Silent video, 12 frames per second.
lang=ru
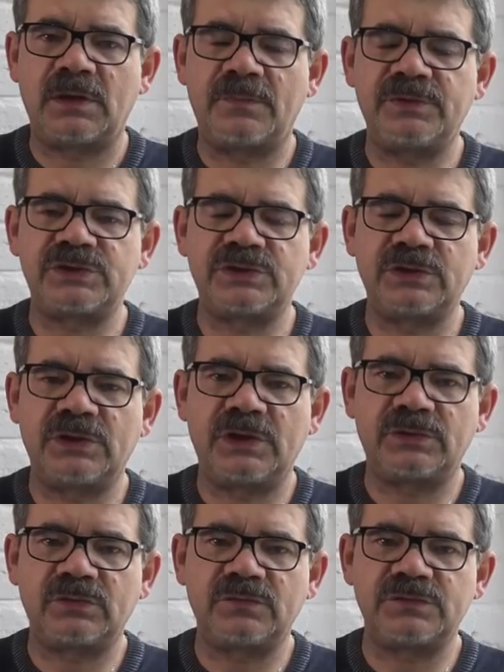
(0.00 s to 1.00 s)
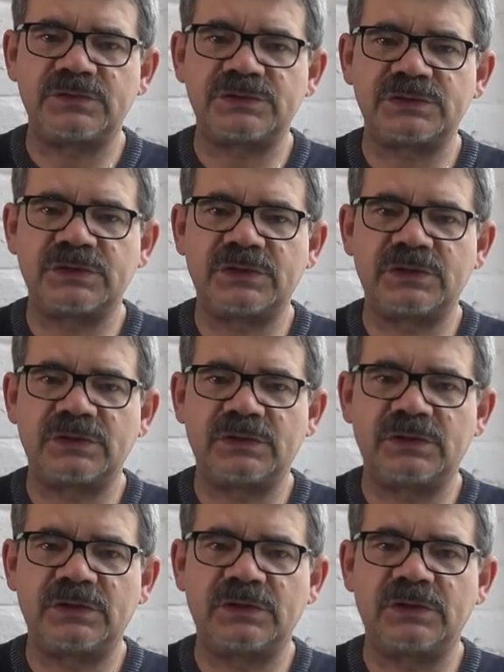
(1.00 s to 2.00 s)
Обычно, готовясь к
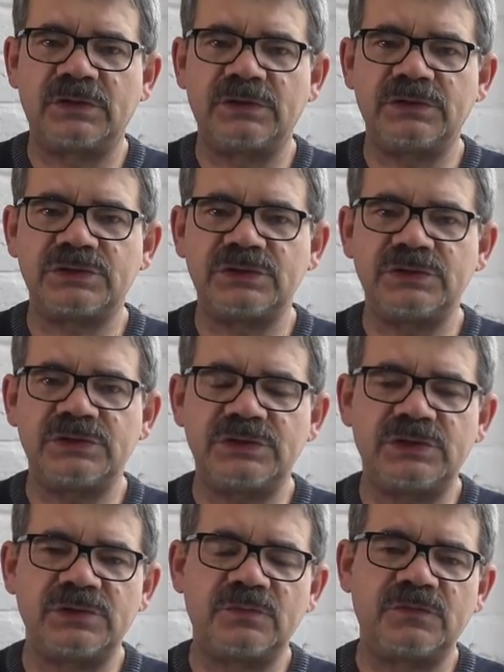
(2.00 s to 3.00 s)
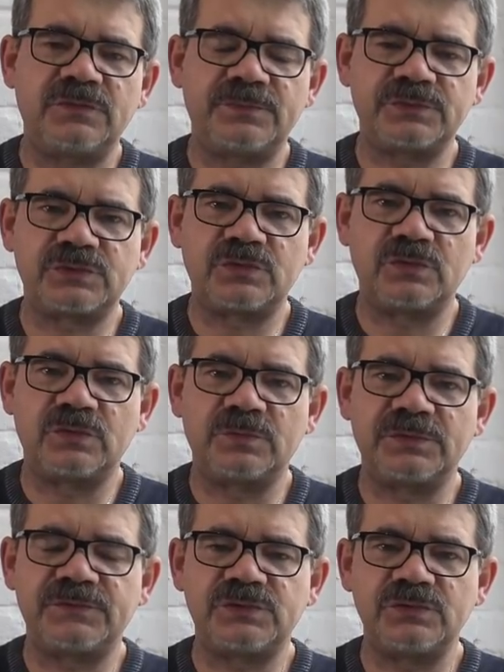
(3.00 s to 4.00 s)
э, еженедельному выпуску,
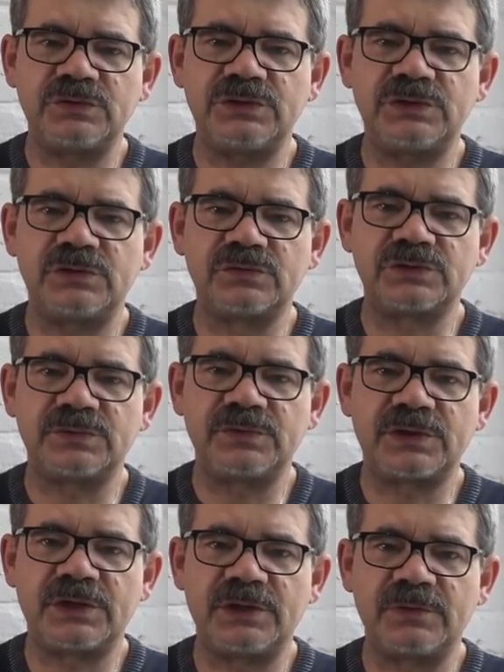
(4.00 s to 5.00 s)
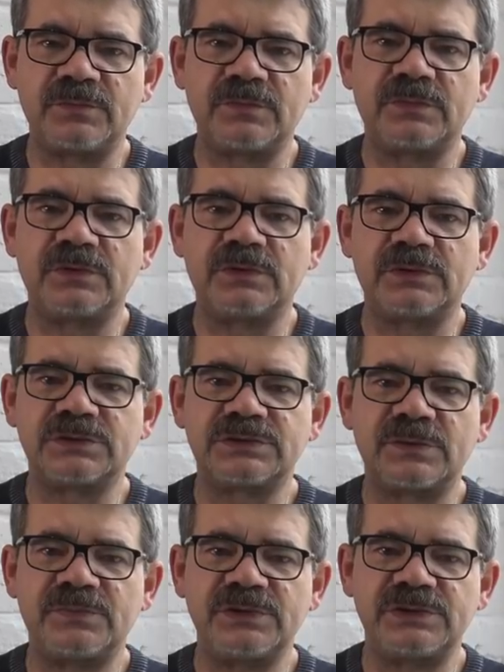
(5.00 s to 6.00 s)
мы всю неделю собираем э,
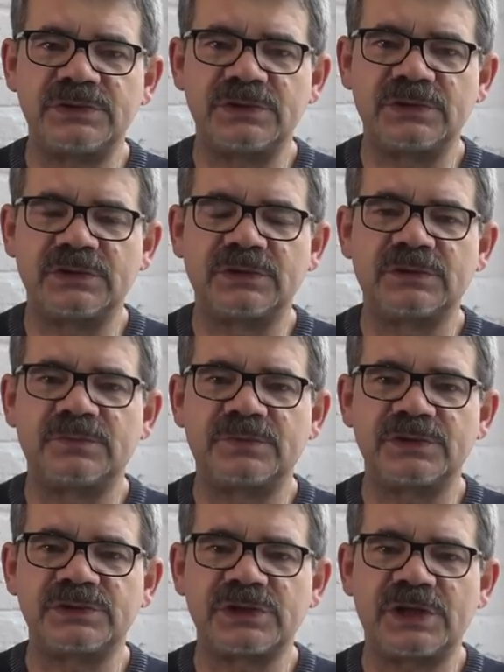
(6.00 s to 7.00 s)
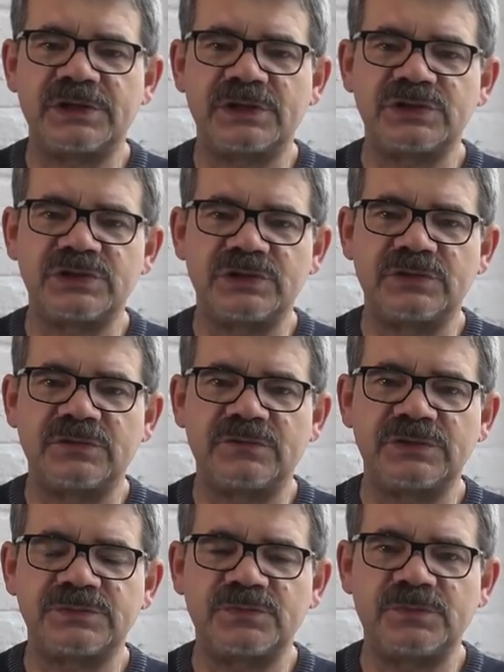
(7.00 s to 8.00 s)
события, происходящие в
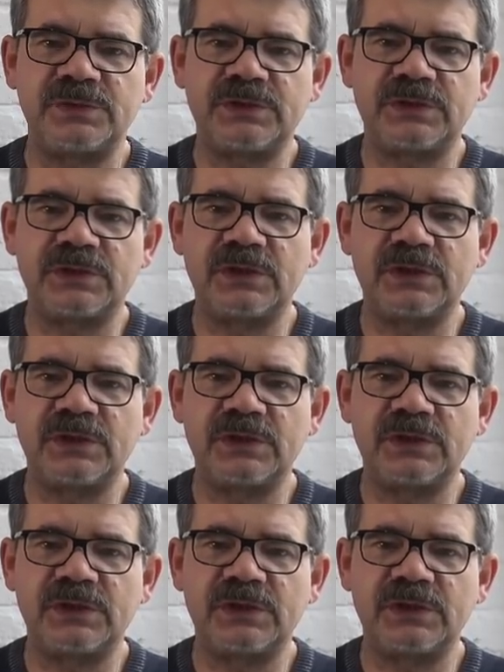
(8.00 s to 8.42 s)
республике,